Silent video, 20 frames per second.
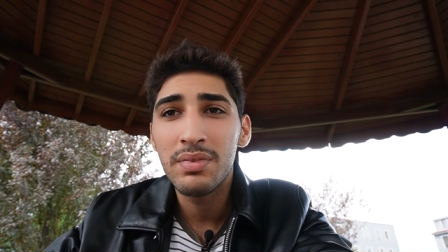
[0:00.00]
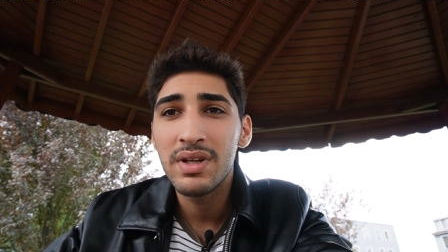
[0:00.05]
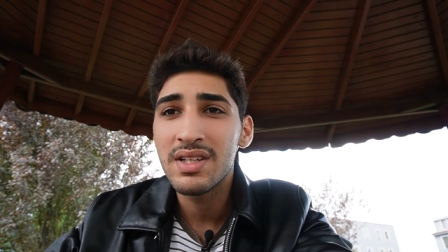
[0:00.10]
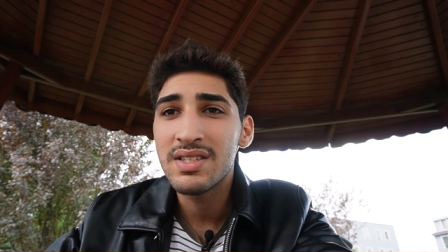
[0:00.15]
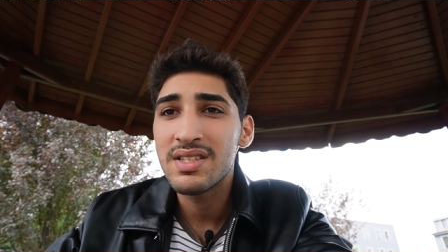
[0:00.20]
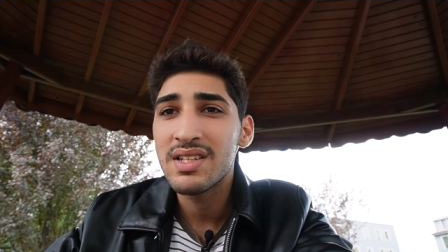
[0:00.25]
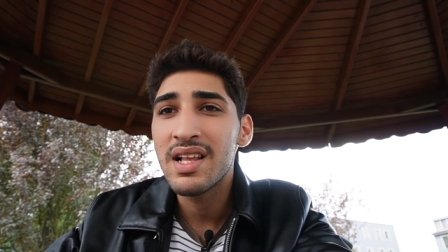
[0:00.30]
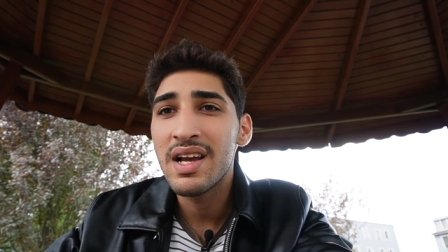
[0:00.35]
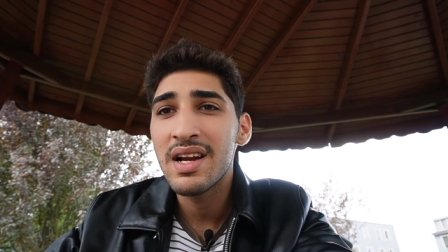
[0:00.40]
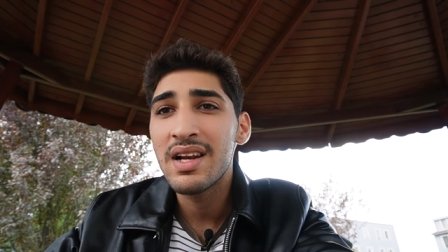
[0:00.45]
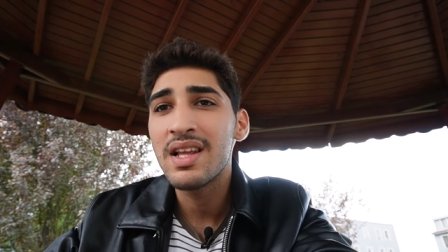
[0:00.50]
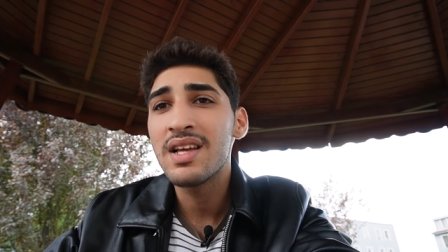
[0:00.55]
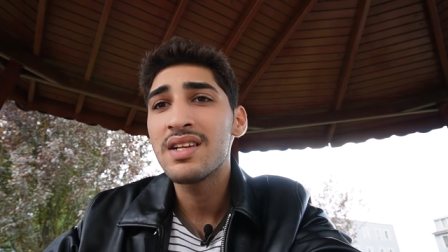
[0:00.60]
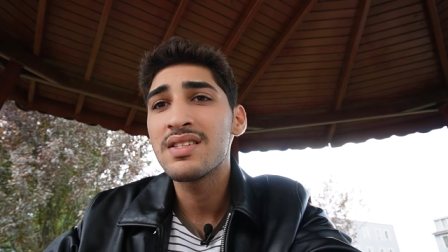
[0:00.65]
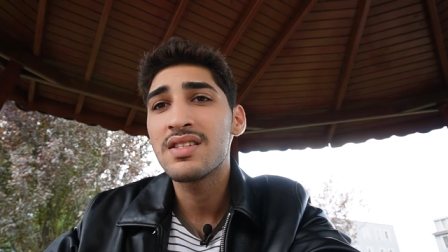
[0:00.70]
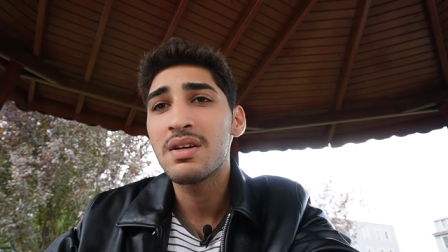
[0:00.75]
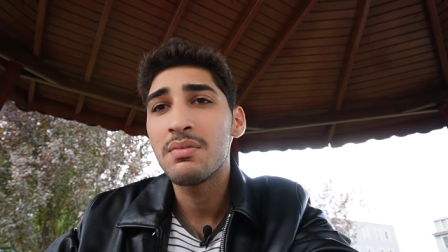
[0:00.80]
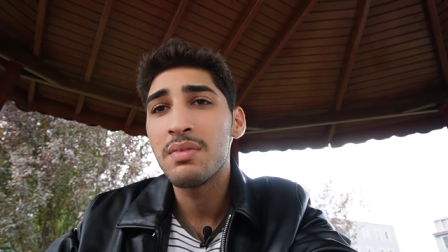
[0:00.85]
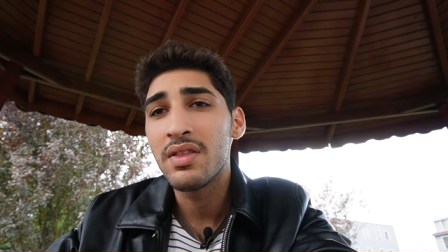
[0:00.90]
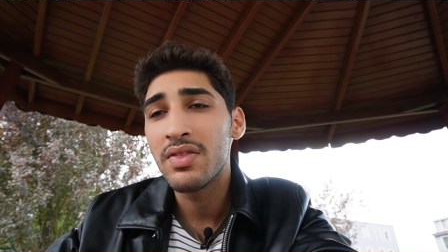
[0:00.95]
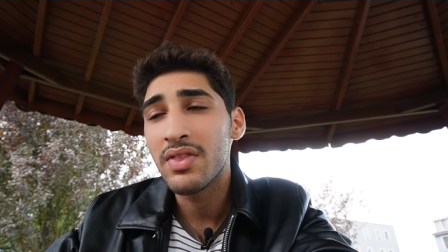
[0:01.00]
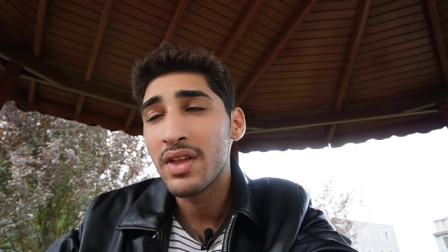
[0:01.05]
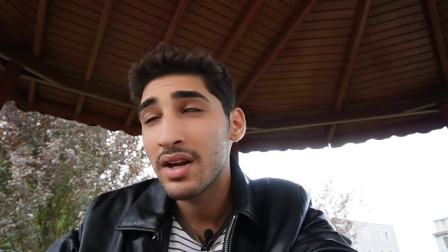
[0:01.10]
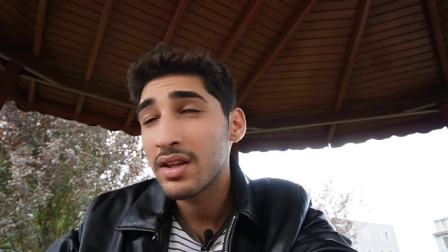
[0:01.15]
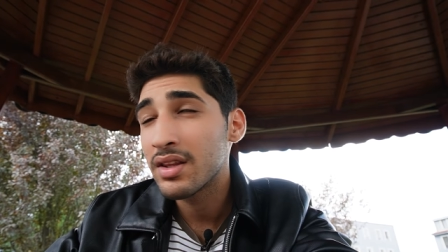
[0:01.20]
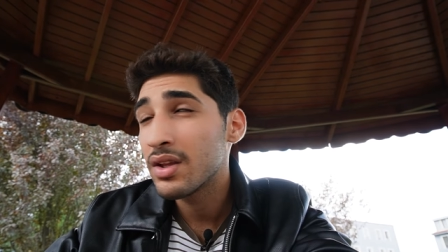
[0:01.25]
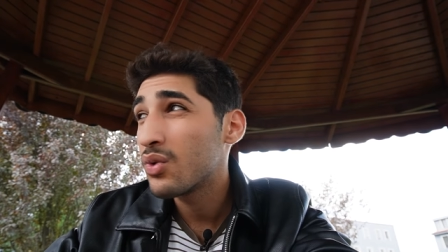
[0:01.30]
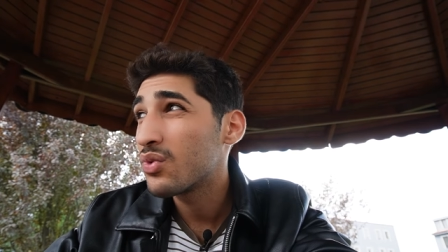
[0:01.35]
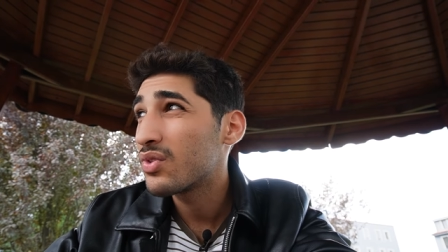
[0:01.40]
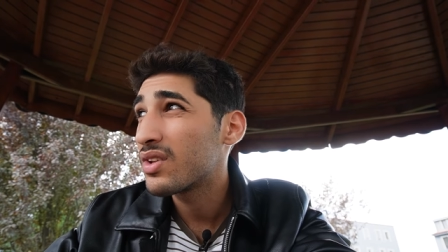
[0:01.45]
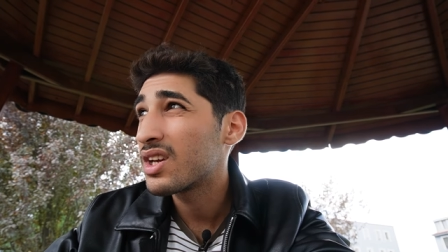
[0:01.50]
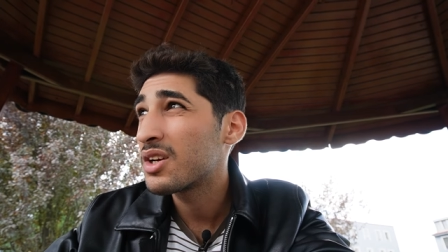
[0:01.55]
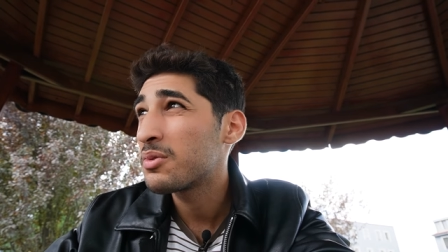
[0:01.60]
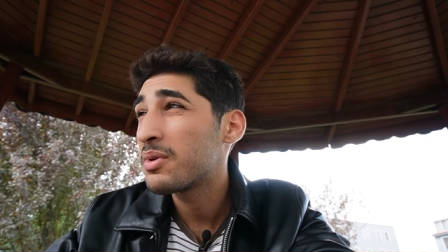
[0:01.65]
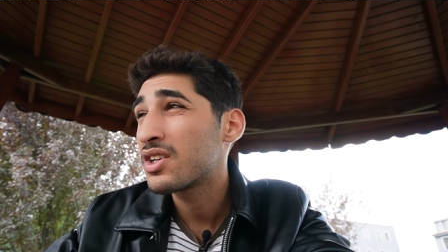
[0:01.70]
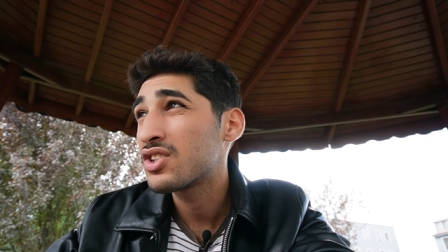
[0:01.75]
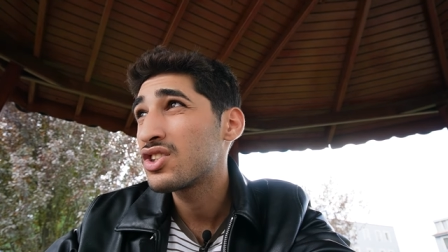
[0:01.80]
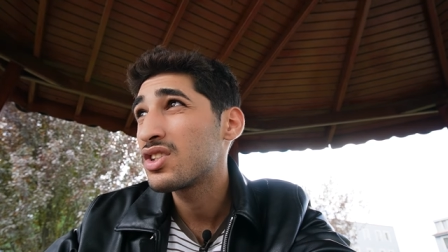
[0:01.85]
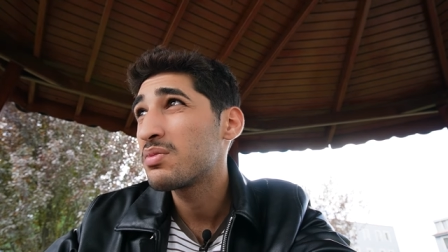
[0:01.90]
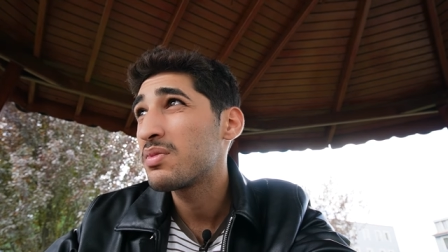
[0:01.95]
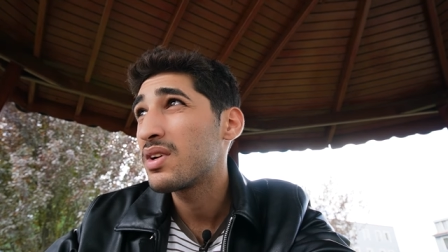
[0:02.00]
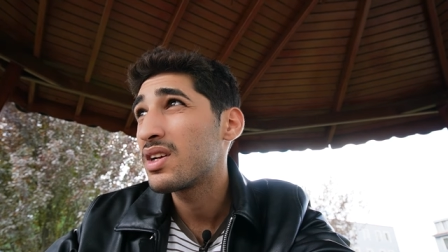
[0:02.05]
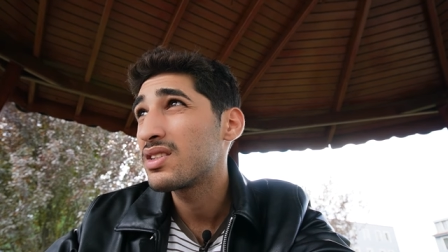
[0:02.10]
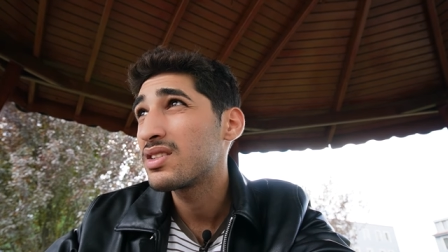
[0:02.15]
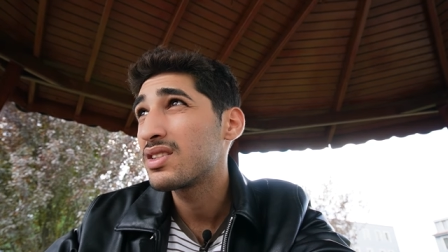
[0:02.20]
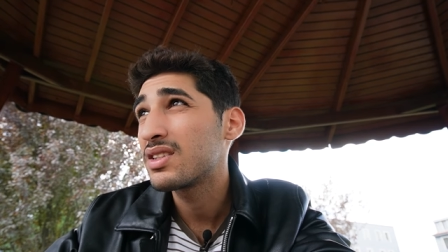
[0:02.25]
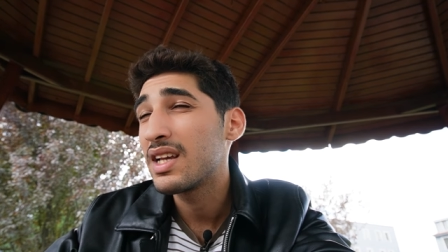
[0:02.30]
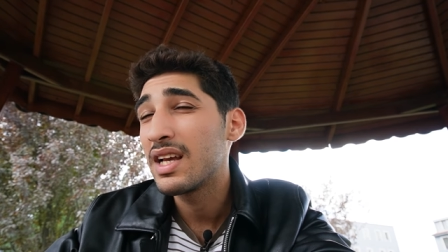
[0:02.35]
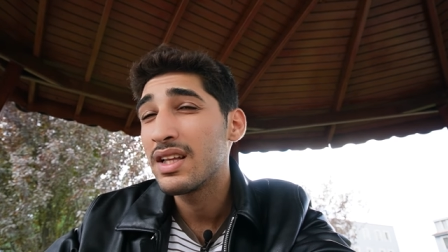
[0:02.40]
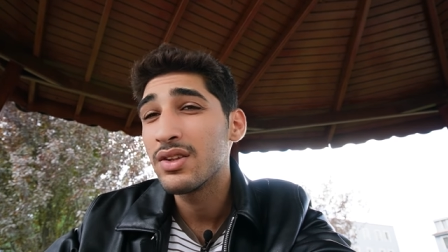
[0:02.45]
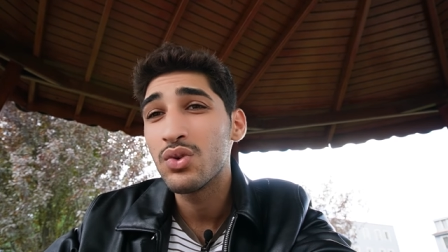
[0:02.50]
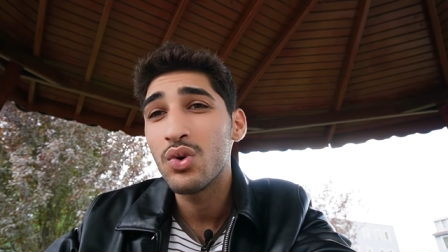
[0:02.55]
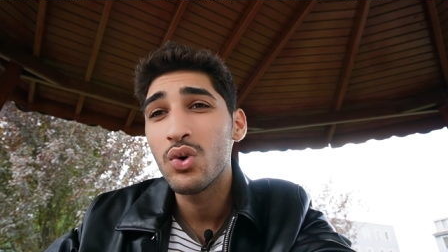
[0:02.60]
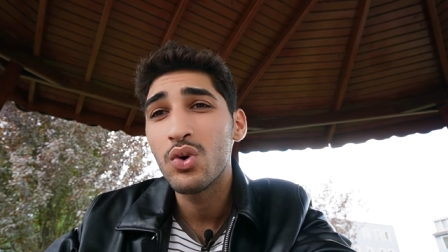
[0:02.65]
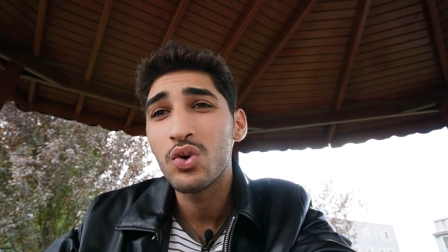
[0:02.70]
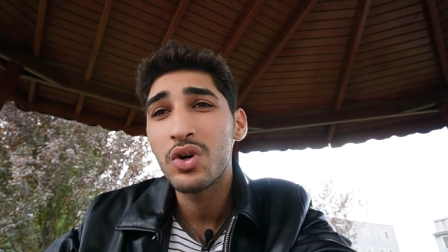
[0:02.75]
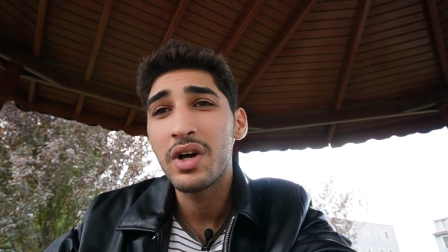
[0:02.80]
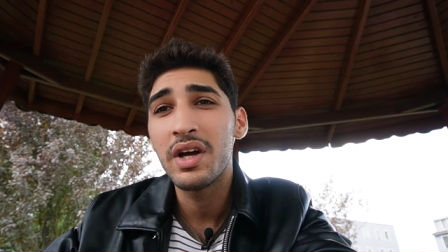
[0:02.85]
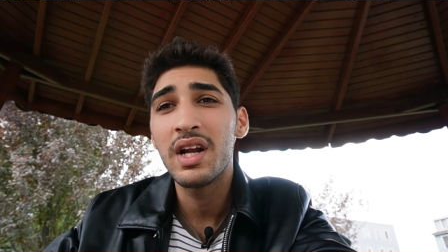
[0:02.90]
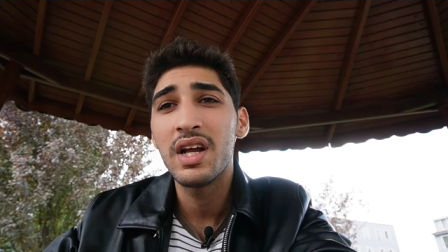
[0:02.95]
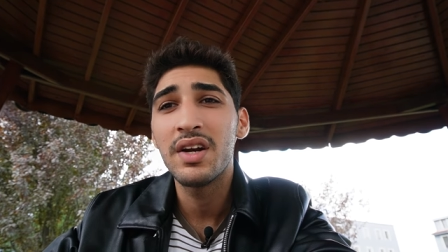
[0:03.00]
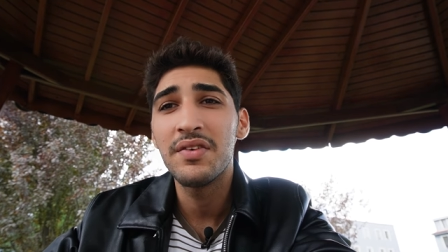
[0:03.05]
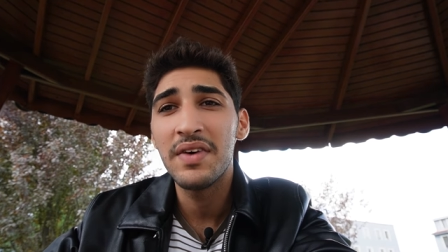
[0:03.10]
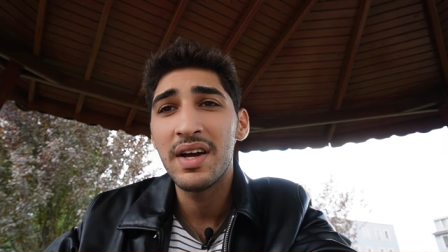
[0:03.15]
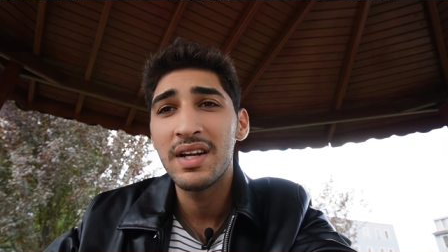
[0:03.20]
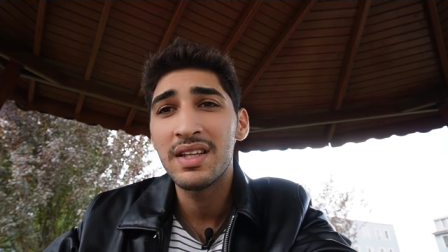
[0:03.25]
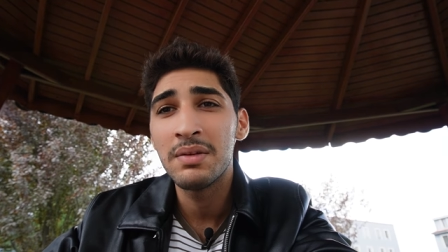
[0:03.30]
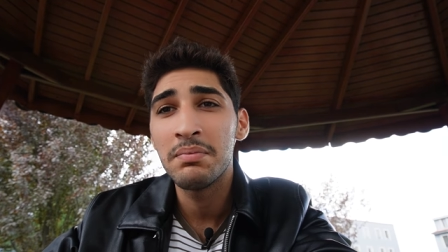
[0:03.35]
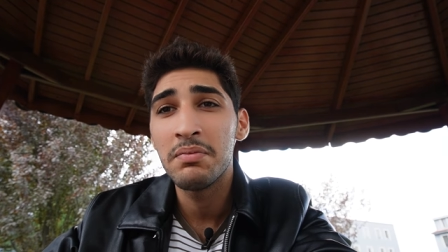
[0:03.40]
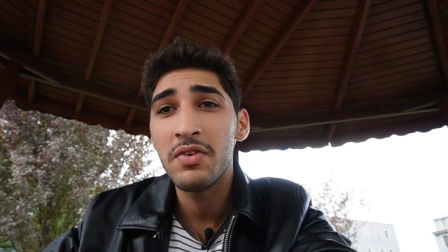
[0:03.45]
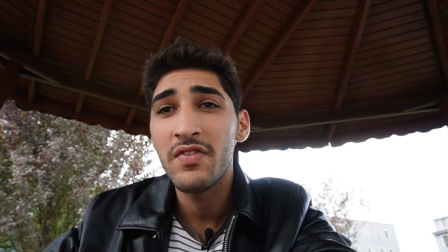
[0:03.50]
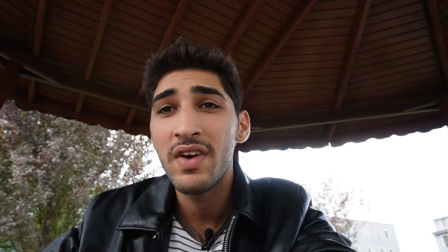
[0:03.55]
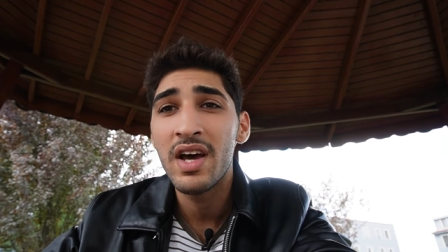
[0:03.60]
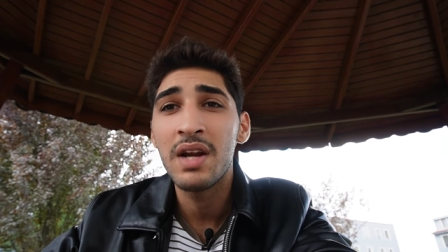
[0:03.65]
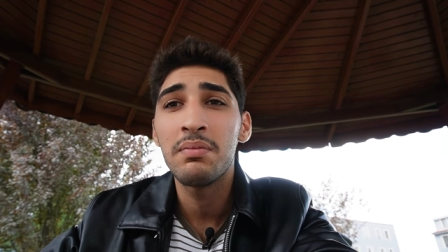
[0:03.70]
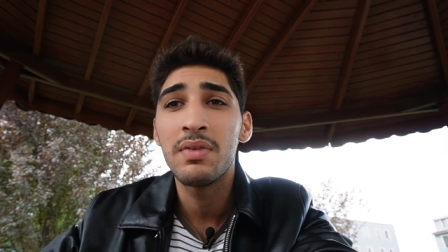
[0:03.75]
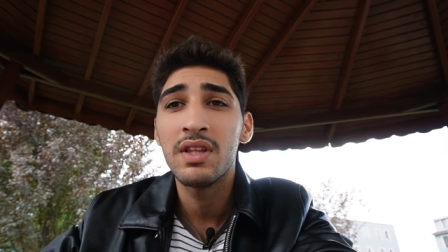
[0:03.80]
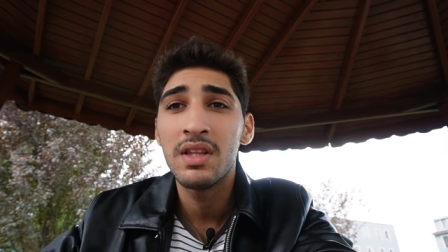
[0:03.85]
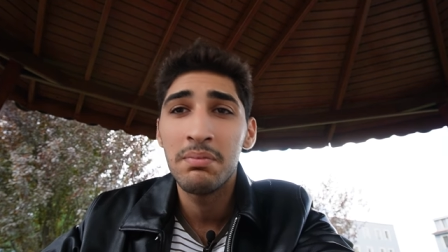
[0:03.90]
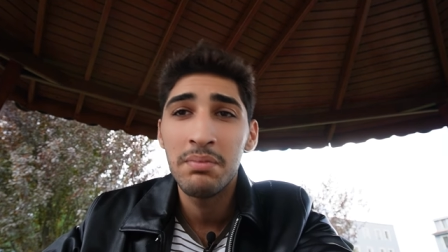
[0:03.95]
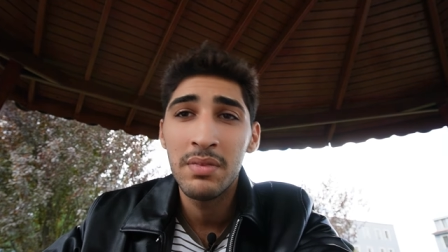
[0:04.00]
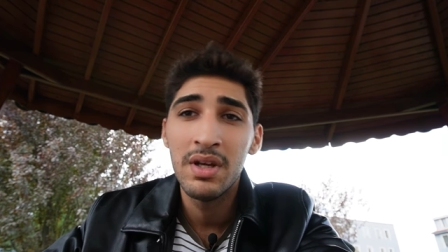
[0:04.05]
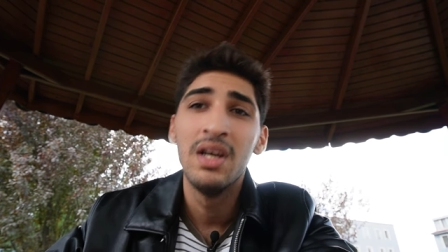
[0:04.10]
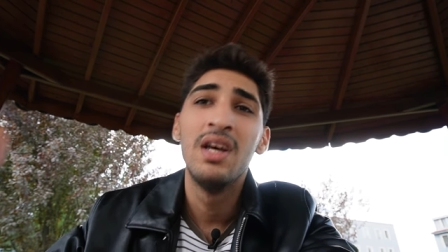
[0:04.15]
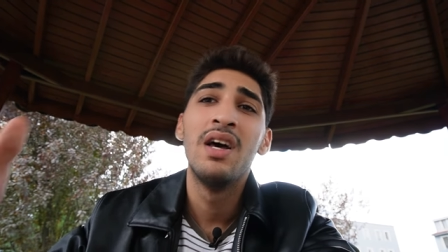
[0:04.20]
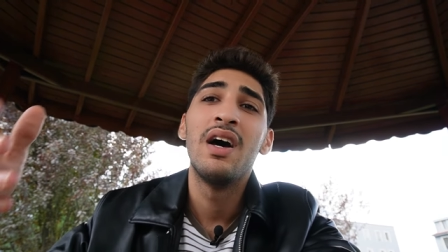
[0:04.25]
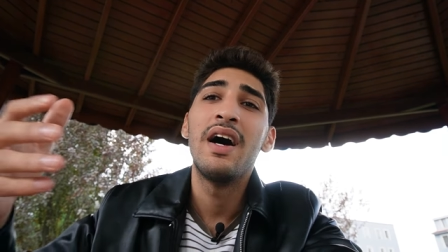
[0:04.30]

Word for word: Biraz ilerleyen zamanlarda onlara bakacağım artık. Yani doğru karar verdim mi, vermedim mi?